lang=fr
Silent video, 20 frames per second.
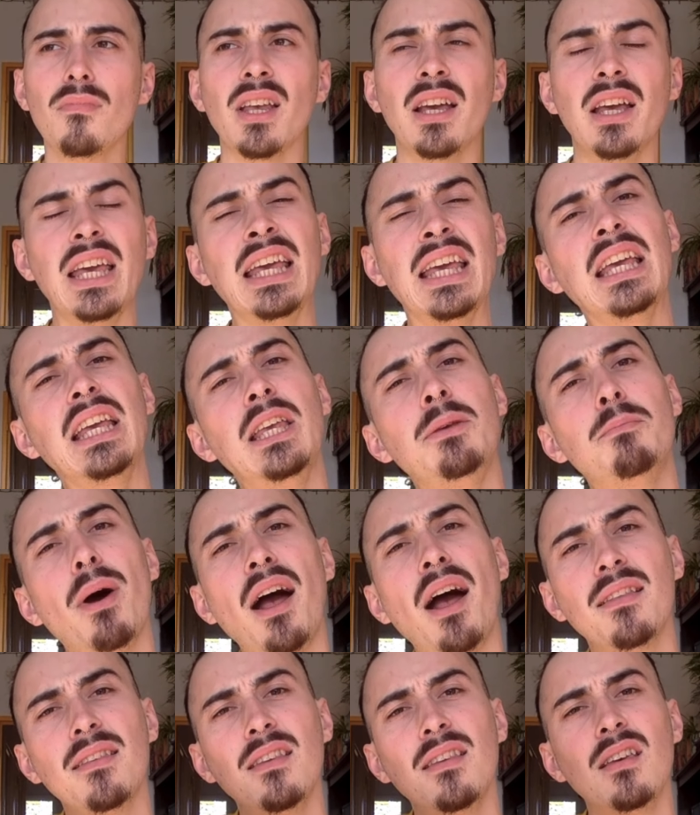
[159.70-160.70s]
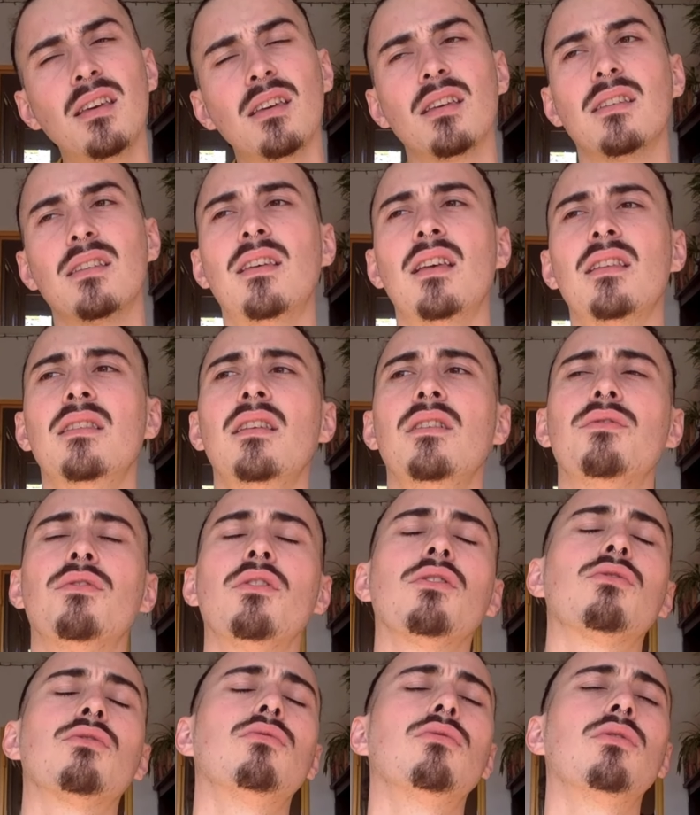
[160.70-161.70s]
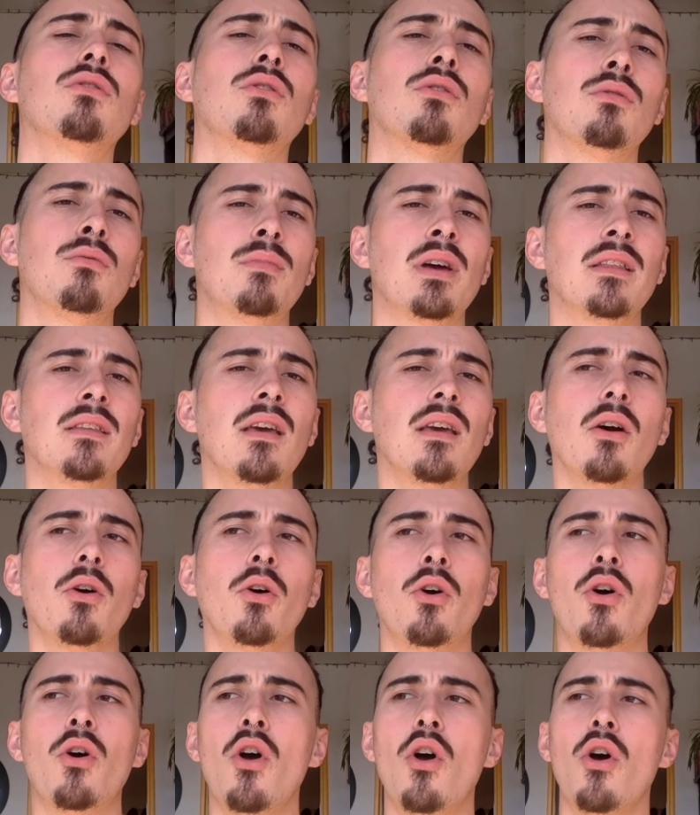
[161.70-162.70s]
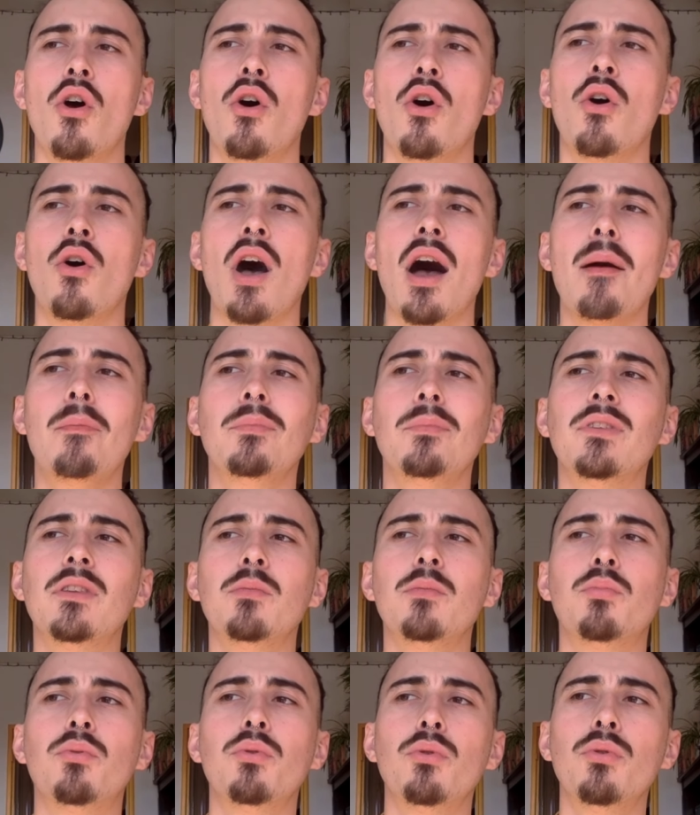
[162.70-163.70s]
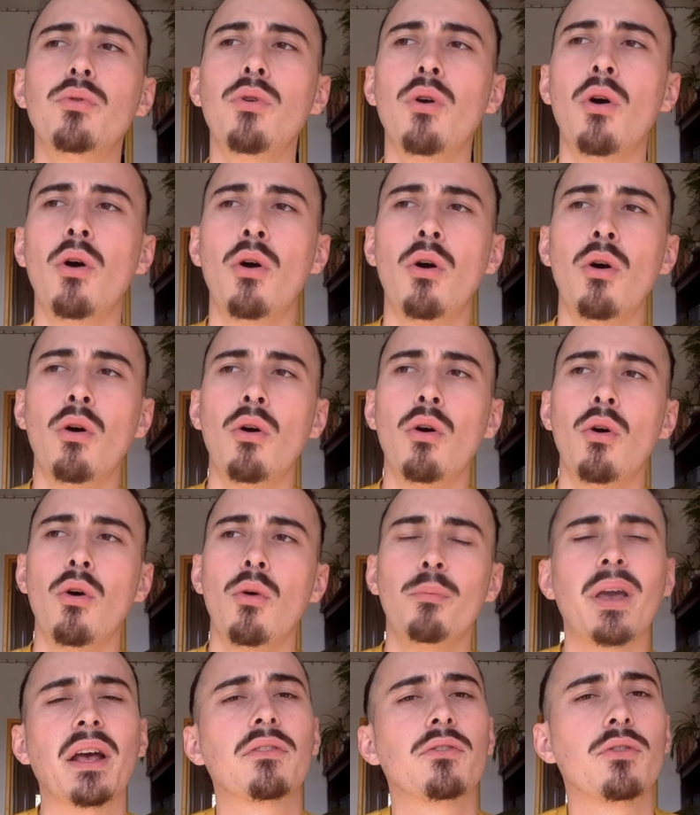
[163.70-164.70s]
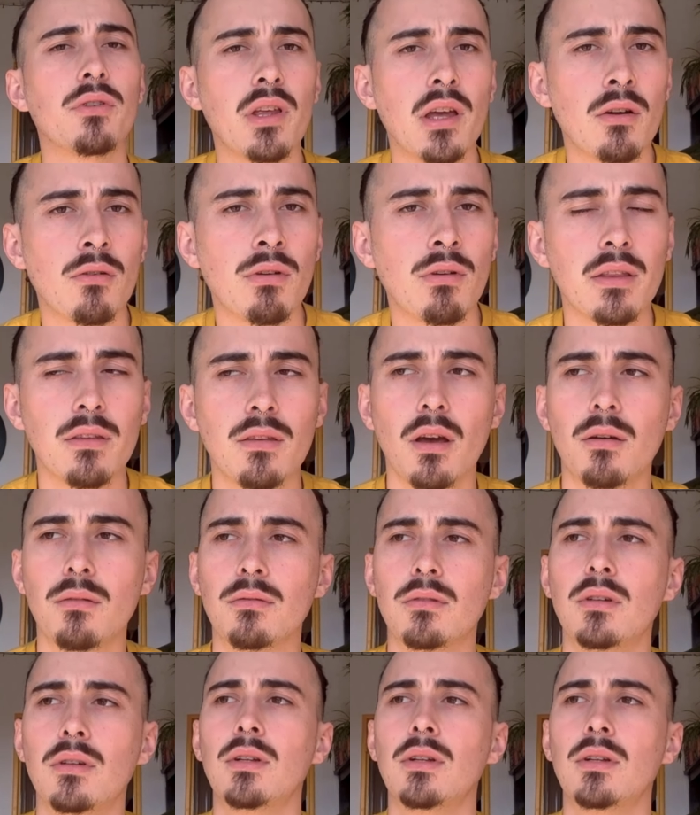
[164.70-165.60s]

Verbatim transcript: Et il pratique cette défense d'une manière un petit peu personnelle, on va dire.